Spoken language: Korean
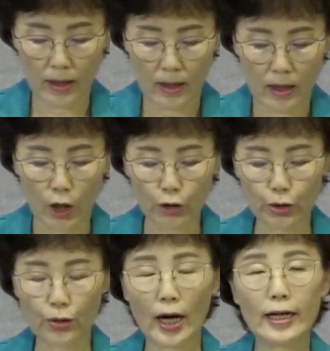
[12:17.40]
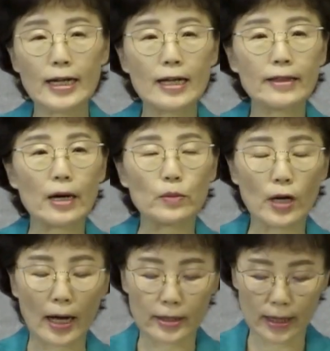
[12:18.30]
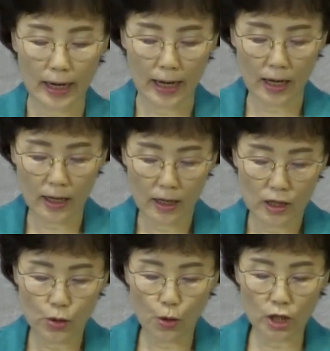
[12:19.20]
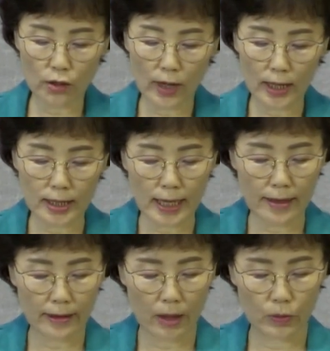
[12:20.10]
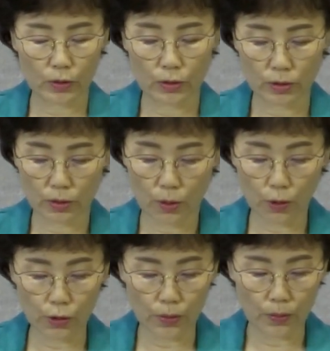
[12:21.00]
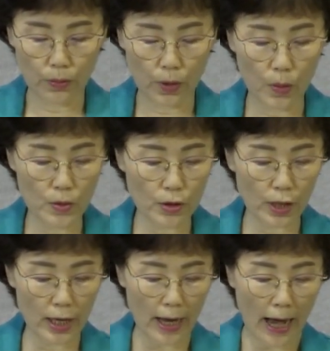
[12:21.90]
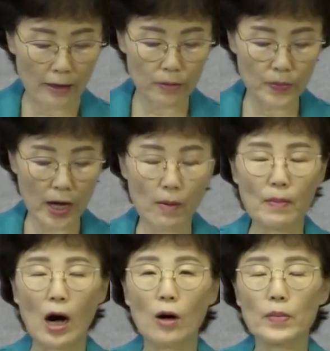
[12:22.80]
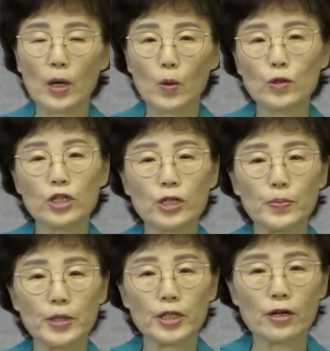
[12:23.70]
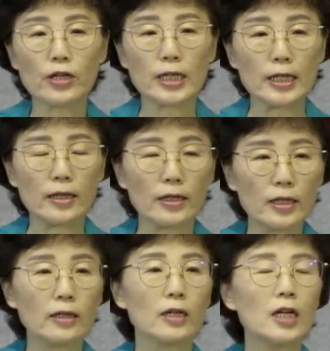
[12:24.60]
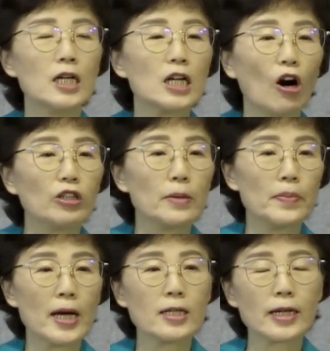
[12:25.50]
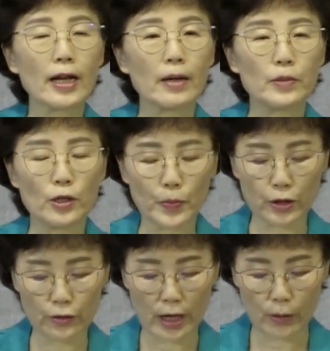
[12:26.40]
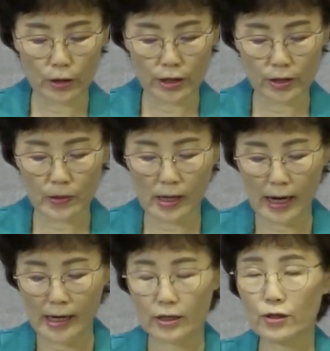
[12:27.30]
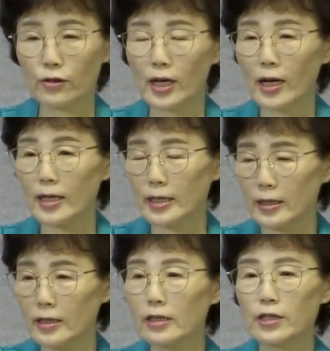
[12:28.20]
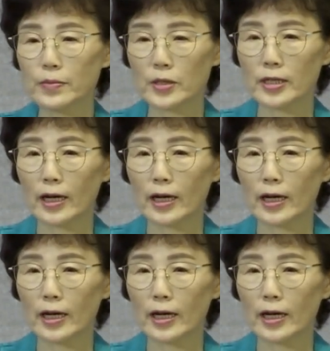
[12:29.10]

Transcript: 겉으로 화려한 나무가 아니라 속이 꽉 찬 나무, 곧 몸속에 아름다운 마음의 꽃이 피어 있는 거듭난 사람을 비유하고 있음을 알 수가 있는 것입니다.